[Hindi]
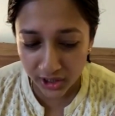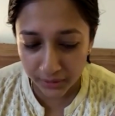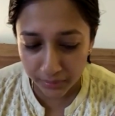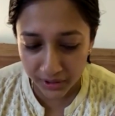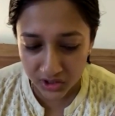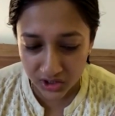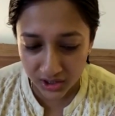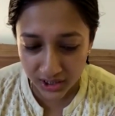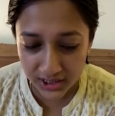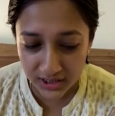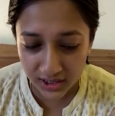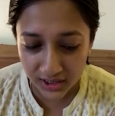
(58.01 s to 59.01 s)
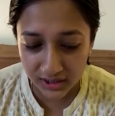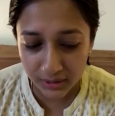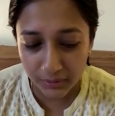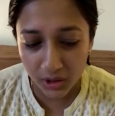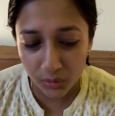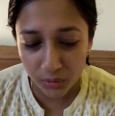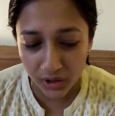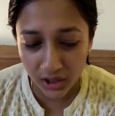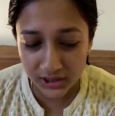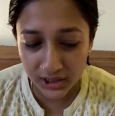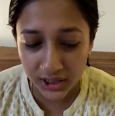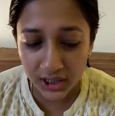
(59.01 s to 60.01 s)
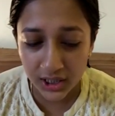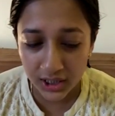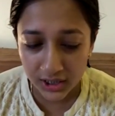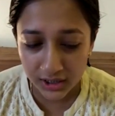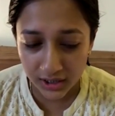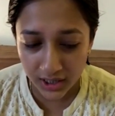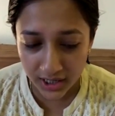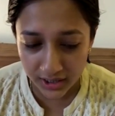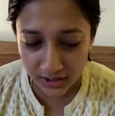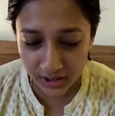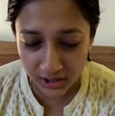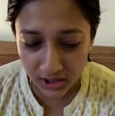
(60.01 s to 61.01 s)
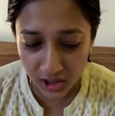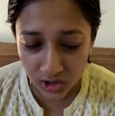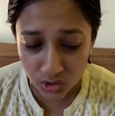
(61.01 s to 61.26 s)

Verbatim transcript: एक प्रेशराइज एक दबाव बना के कराया गया था